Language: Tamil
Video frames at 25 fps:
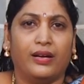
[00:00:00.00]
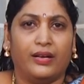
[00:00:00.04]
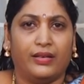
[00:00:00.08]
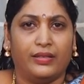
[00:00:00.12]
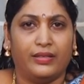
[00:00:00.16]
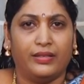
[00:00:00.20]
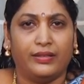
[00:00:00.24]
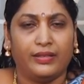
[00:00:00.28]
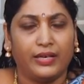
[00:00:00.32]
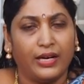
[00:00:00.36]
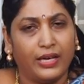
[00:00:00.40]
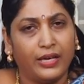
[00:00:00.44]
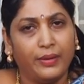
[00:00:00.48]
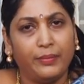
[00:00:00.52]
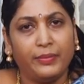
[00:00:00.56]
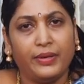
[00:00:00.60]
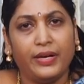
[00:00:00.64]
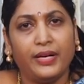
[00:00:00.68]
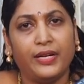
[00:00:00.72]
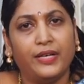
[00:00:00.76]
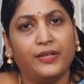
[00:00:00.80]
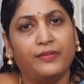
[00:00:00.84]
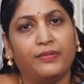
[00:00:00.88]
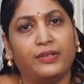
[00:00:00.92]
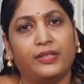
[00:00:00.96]
அது நியாயம்
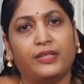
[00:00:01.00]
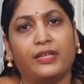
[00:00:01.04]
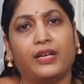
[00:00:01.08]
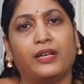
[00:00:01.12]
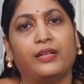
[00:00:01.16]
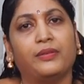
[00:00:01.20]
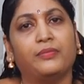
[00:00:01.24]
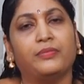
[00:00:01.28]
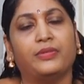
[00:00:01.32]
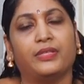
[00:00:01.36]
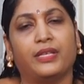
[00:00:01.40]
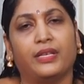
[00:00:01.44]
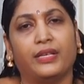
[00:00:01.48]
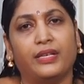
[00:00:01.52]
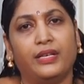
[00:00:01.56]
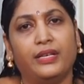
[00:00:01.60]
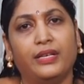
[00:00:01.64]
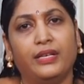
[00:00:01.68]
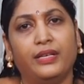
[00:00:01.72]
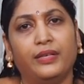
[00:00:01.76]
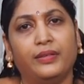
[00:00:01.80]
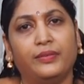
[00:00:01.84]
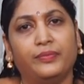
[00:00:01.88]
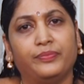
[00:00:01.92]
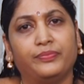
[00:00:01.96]
கேட்டு வந்தாலும் சரி
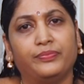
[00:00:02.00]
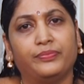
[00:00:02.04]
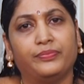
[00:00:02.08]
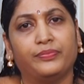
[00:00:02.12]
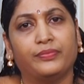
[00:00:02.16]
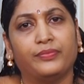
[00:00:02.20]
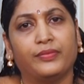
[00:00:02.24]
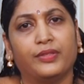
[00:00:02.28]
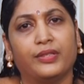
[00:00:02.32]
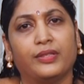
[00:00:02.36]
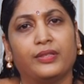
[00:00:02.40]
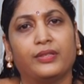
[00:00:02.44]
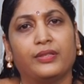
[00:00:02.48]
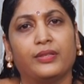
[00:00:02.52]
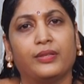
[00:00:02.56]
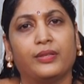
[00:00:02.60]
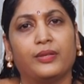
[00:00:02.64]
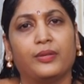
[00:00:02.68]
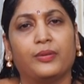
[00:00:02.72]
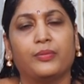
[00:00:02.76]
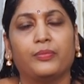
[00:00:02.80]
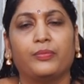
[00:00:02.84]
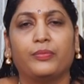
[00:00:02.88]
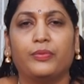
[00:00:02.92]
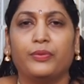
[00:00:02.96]

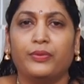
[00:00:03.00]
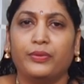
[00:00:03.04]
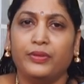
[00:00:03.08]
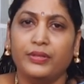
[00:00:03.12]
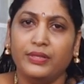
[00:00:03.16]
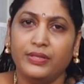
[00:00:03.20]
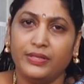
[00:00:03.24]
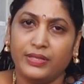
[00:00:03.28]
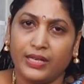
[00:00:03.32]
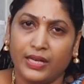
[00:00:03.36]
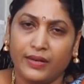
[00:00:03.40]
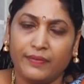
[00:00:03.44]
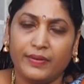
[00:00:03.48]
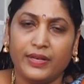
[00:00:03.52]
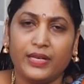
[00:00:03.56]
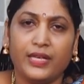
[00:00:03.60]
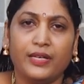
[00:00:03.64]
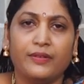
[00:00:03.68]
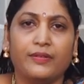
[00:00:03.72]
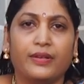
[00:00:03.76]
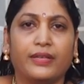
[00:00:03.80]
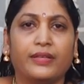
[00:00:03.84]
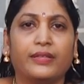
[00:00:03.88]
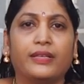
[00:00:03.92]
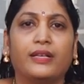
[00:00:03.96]
பொது
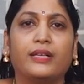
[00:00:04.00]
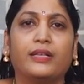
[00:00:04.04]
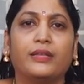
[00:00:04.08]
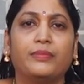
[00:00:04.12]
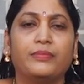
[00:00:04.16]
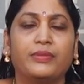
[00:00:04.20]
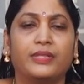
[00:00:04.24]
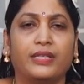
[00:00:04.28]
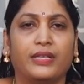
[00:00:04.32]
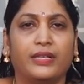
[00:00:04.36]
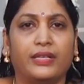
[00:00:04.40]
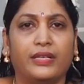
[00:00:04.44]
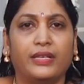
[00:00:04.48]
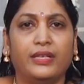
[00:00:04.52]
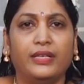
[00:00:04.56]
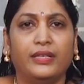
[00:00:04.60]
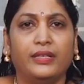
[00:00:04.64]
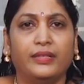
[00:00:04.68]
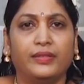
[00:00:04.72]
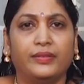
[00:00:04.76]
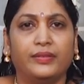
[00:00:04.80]
சேவைக்கு வந்தாலும் சரி